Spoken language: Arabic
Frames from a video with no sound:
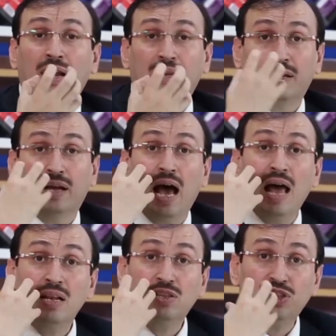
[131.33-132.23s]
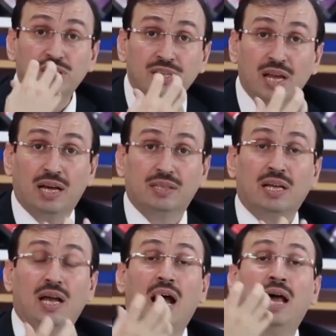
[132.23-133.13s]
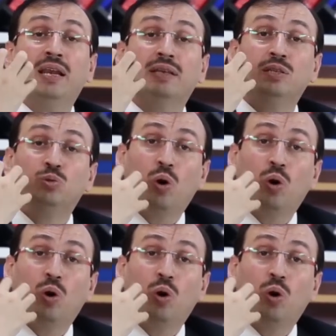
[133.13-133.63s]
أن الجينات التي